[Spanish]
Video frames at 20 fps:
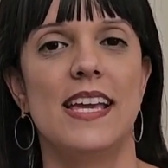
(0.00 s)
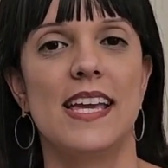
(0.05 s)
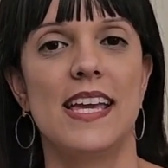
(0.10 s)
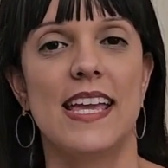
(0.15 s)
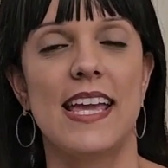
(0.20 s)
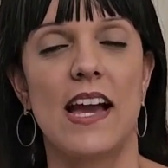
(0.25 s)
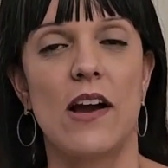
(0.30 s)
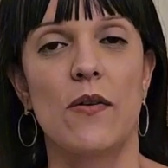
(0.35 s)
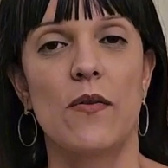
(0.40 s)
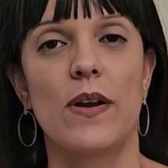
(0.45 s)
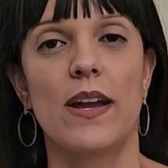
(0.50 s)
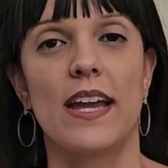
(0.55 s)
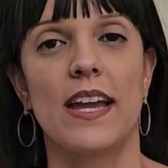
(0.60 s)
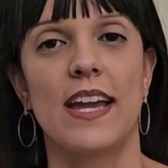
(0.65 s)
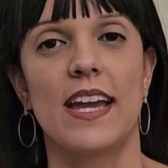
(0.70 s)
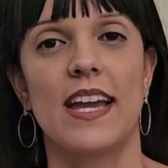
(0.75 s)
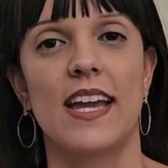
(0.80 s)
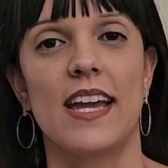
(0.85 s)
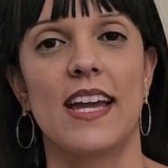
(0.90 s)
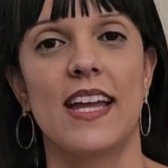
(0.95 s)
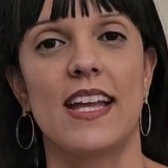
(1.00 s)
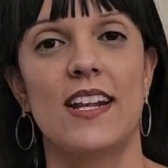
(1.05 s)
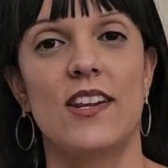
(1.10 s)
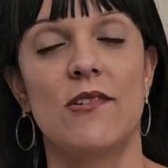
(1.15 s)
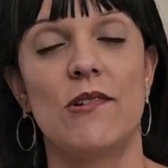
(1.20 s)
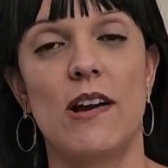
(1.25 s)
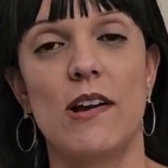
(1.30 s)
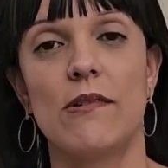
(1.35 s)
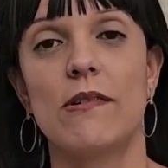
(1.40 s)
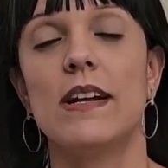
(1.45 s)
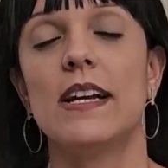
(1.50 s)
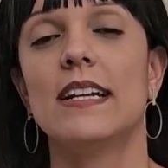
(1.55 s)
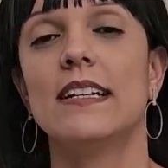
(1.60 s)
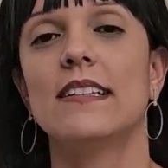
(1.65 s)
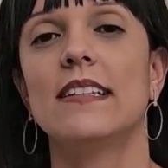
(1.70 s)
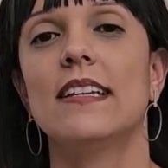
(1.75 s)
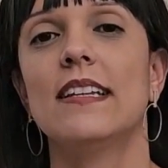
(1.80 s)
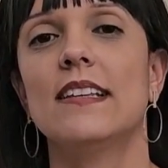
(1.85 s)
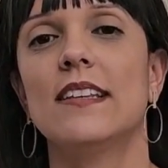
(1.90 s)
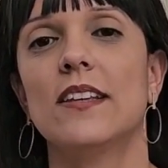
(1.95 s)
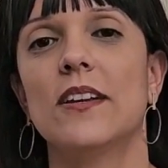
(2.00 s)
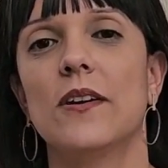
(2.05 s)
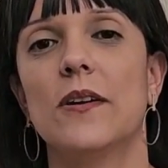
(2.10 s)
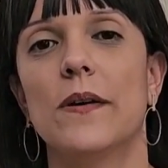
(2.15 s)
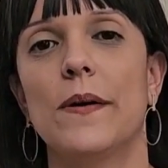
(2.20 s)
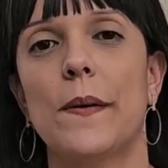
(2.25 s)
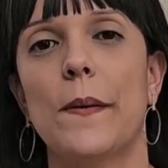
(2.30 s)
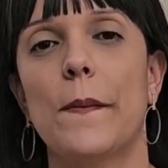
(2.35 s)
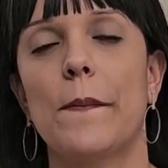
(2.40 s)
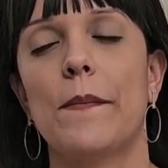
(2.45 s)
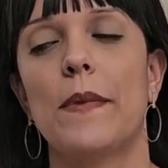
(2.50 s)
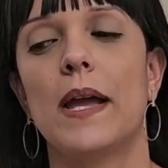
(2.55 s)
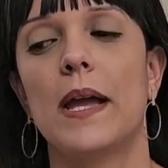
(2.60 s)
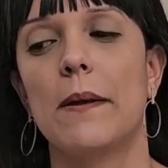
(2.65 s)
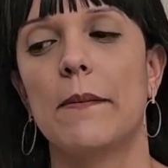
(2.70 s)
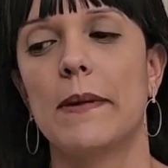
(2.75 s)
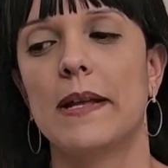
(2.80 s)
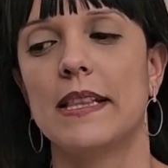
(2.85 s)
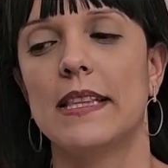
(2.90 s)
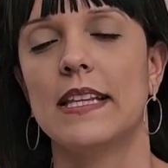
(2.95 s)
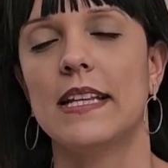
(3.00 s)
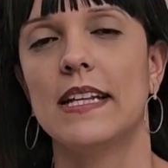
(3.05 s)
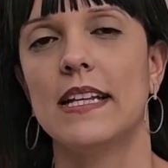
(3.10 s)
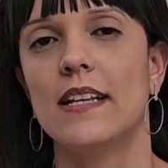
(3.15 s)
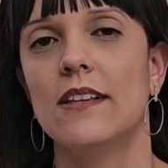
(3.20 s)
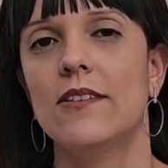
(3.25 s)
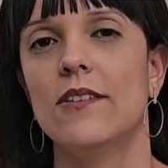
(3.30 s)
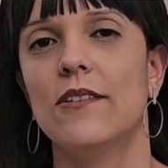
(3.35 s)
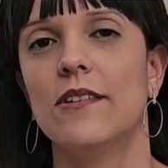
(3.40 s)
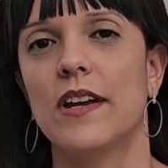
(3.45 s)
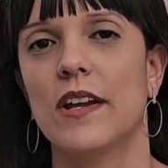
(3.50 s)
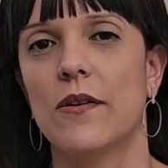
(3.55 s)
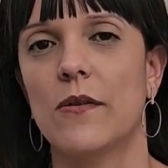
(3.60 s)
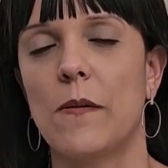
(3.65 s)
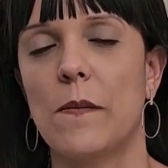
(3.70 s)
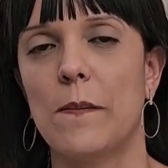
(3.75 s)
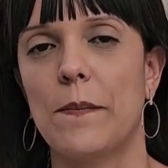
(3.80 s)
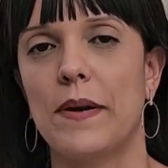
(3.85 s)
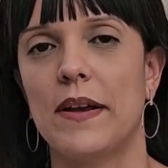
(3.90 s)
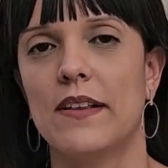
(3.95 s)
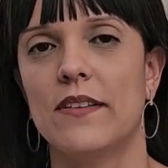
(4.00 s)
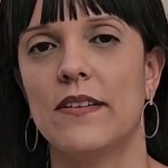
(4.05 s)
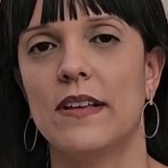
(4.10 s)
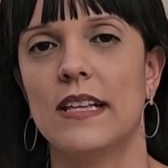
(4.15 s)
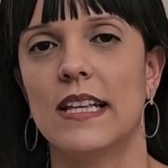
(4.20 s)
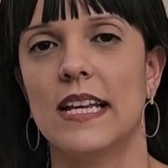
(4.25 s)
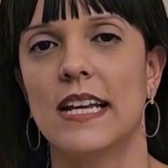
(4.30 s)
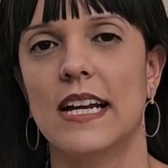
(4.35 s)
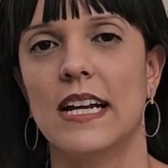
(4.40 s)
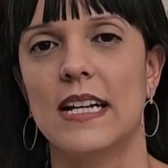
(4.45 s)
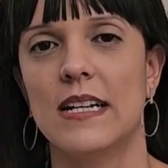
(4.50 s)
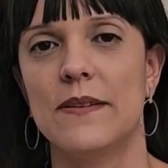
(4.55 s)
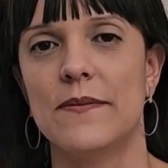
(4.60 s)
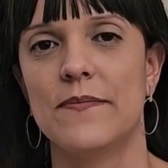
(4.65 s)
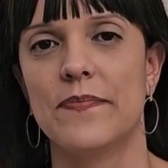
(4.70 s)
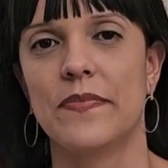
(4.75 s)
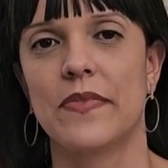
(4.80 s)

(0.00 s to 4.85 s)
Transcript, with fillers: Y aunque no hago ejercicio, me he mantenido en un peso ideal